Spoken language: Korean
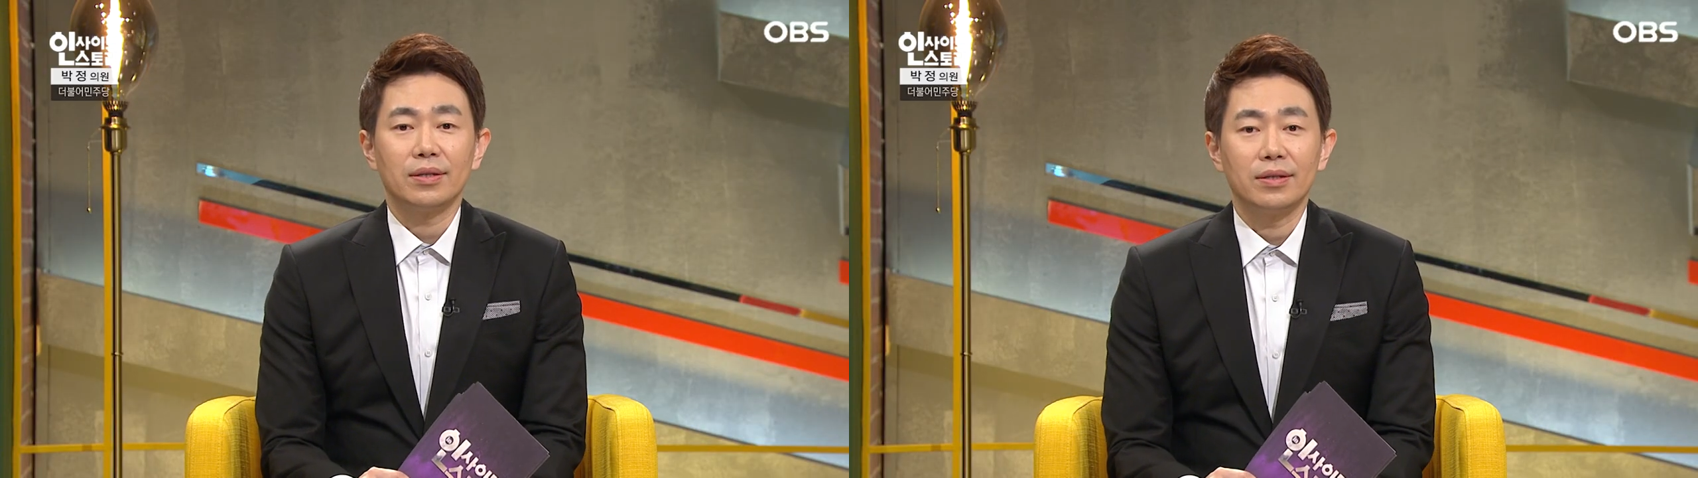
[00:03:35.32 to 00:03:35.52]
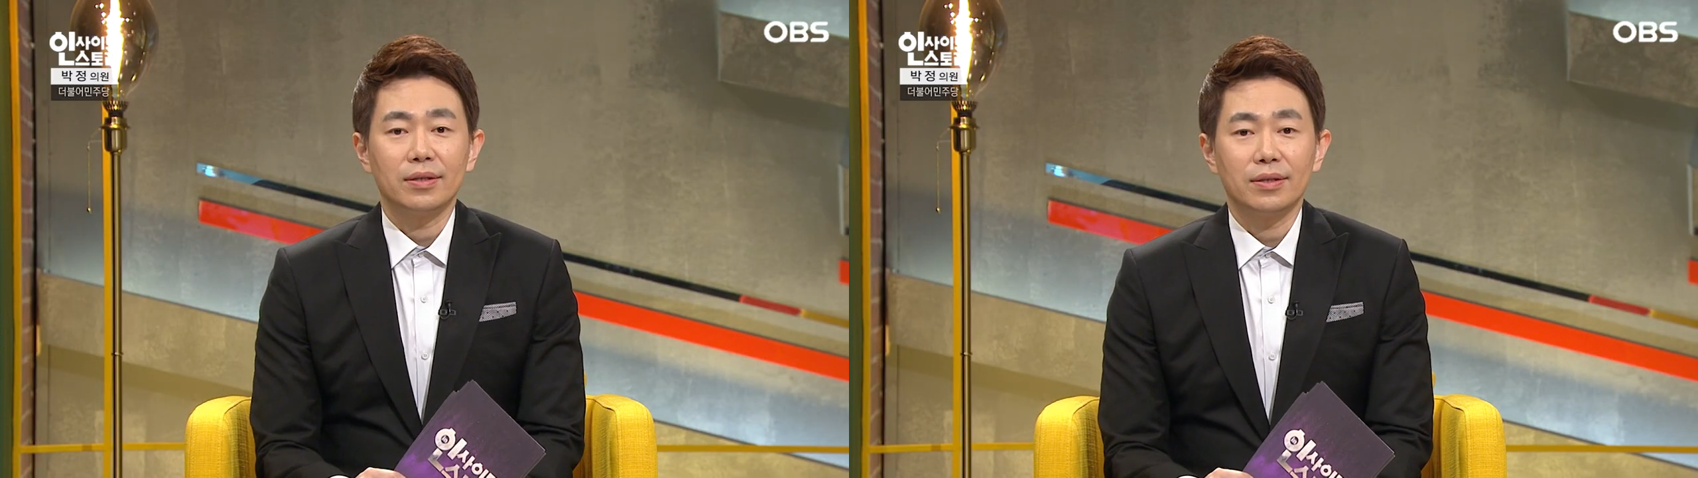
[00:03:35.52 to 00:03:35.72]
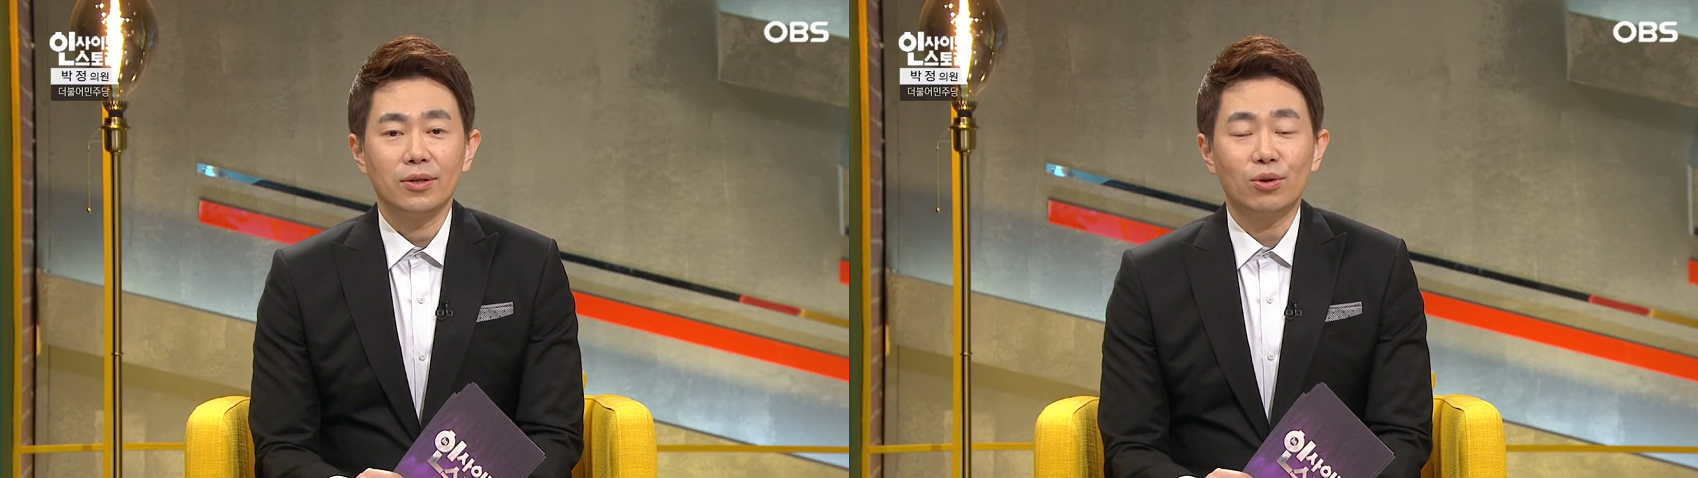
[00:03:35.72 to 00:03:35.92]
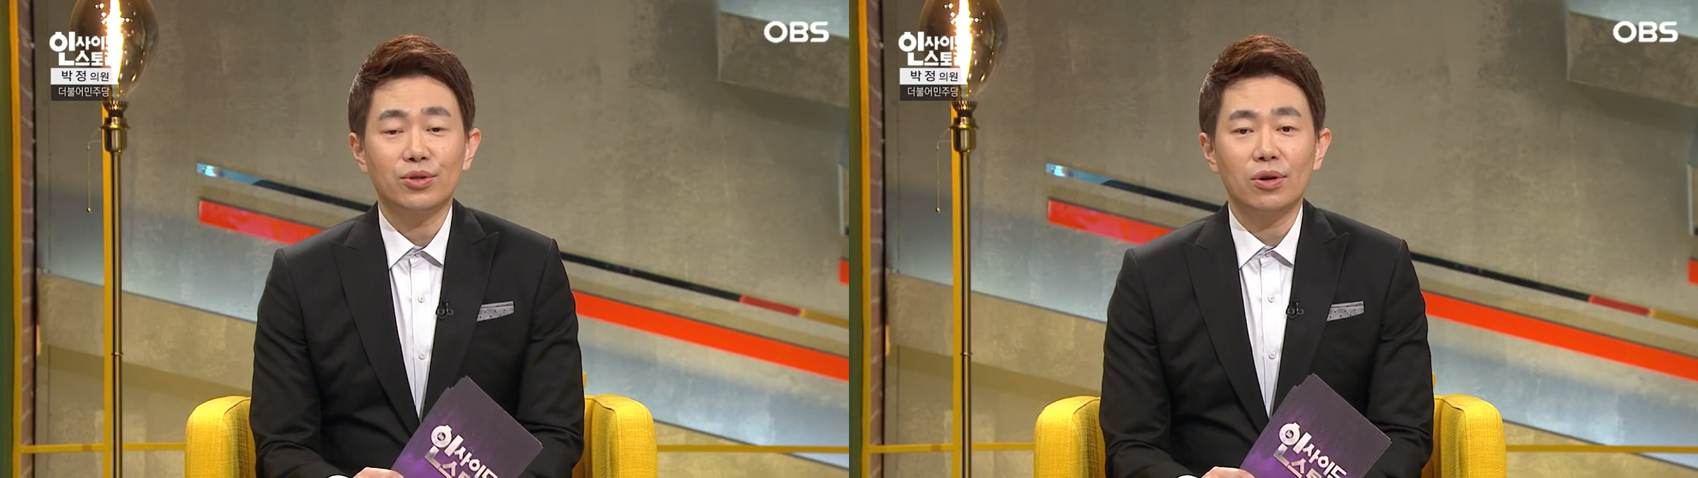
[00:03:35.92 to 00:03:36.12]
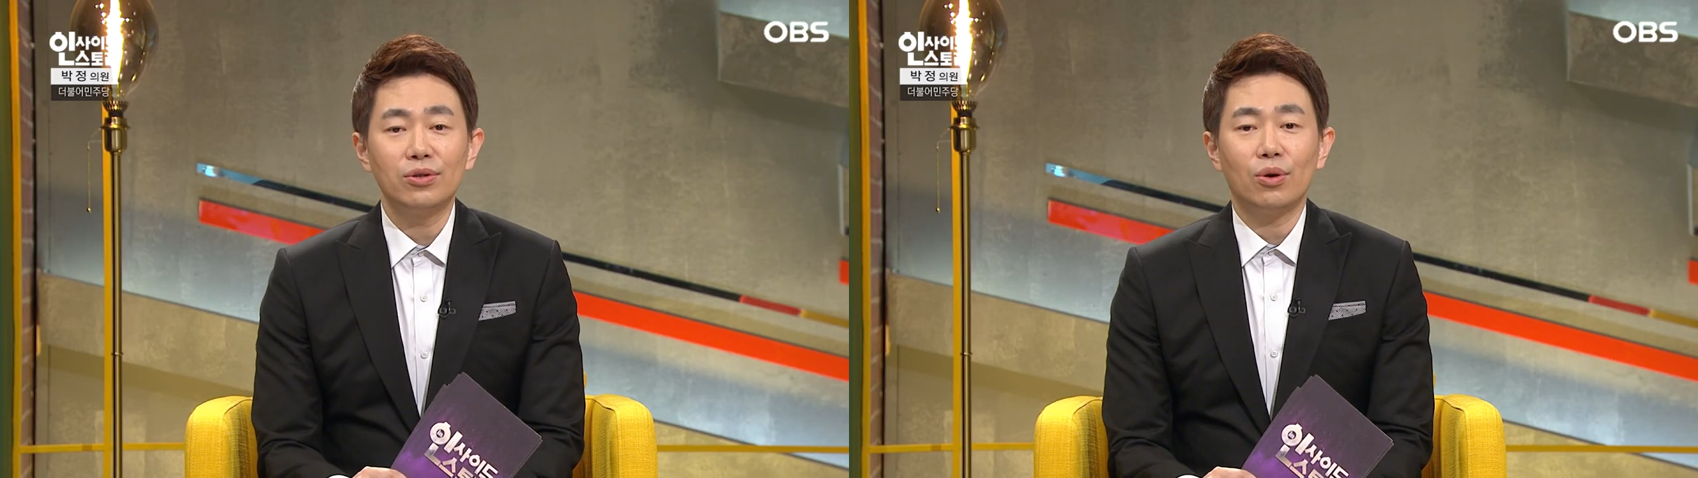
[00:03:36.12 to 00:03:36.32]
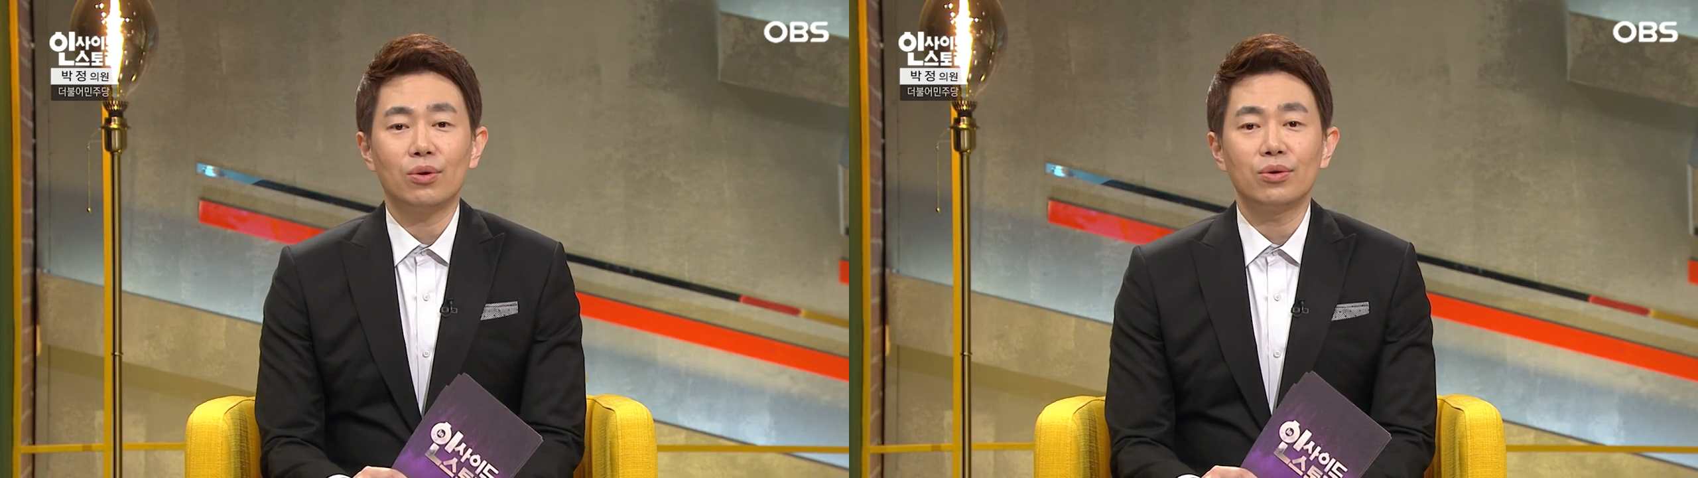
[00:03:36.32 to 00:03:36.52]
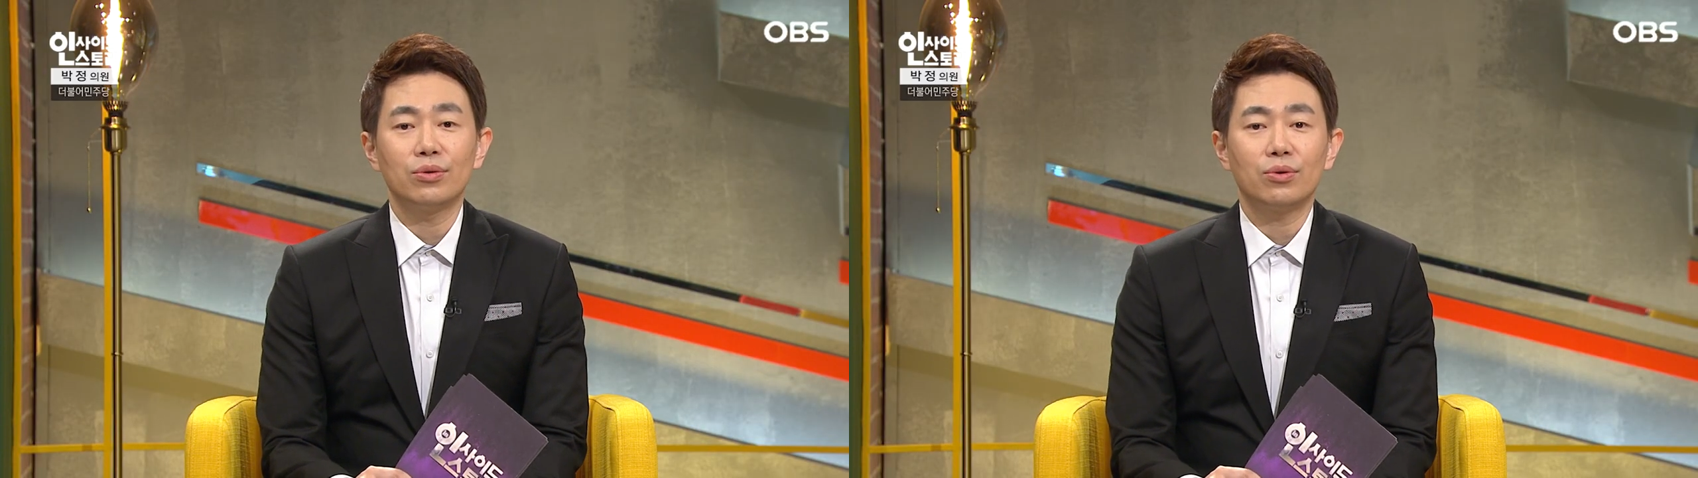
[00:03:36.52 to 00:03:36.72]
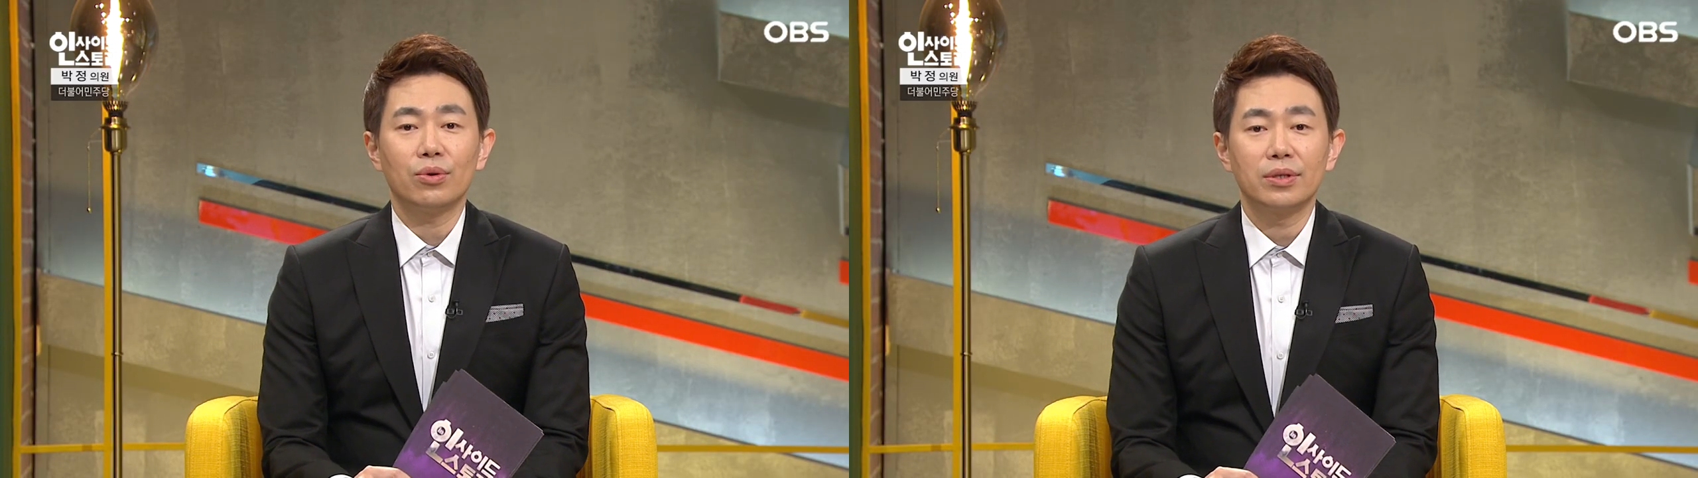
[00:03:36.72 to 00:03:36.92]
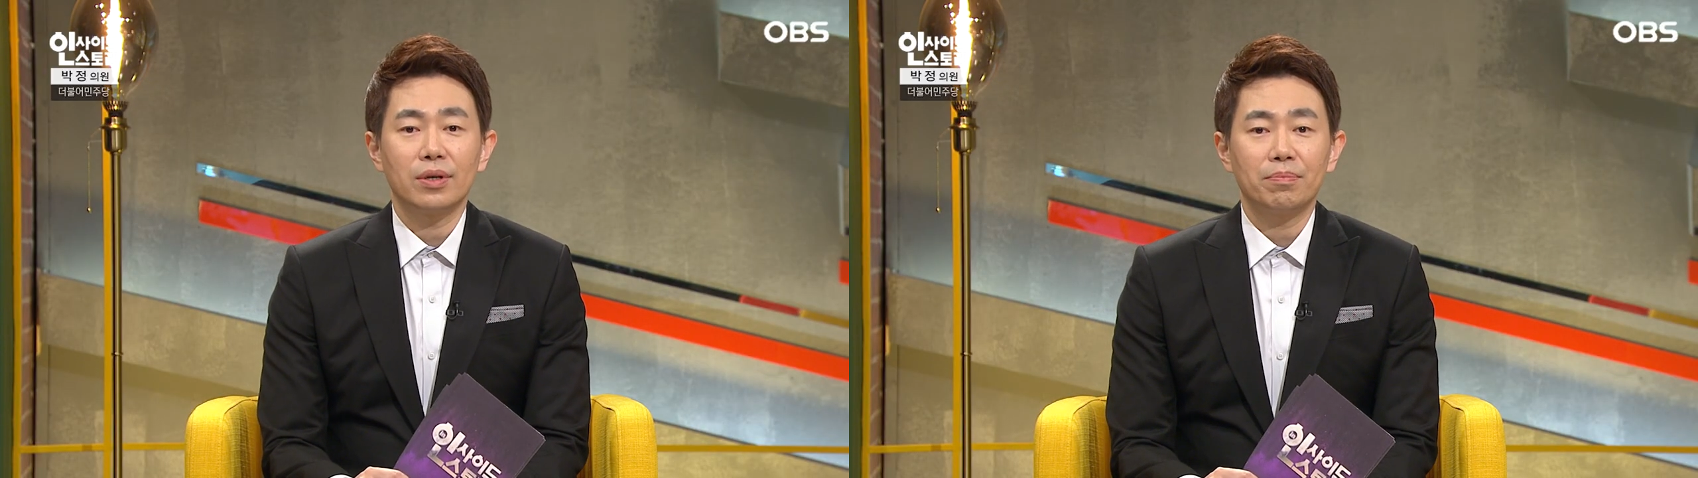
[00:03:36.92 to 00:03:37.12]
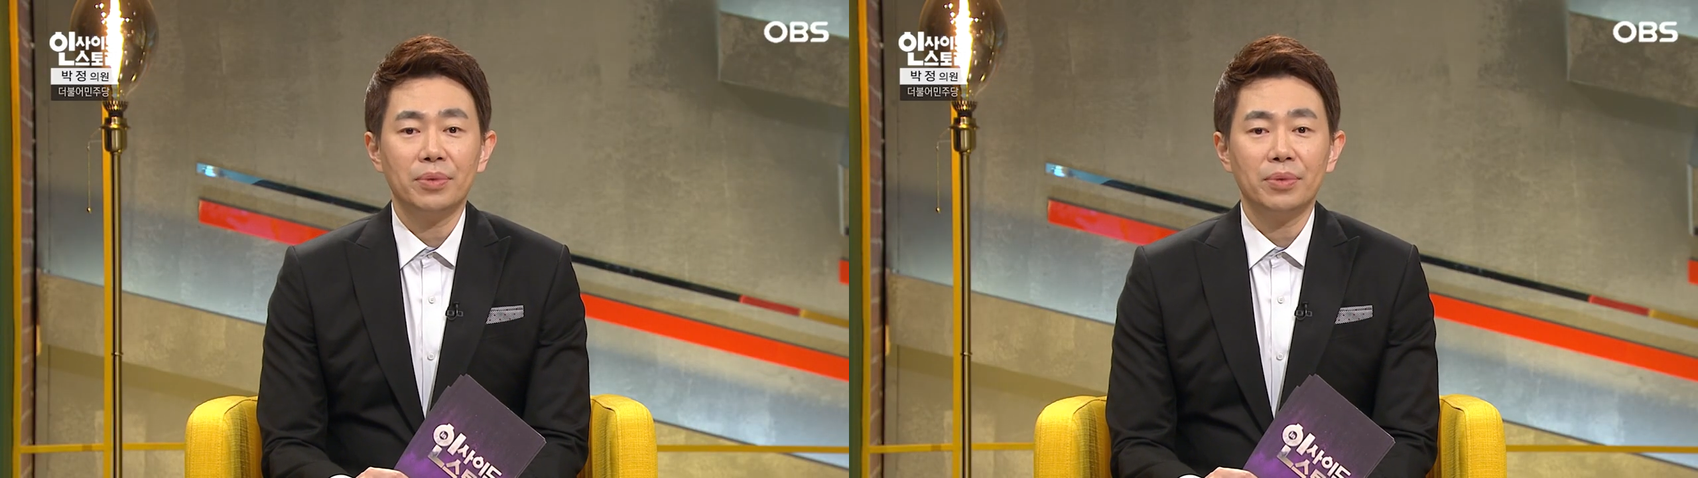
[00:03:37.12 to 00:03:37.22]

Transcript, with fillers: 어, 역설적으로는 또 이제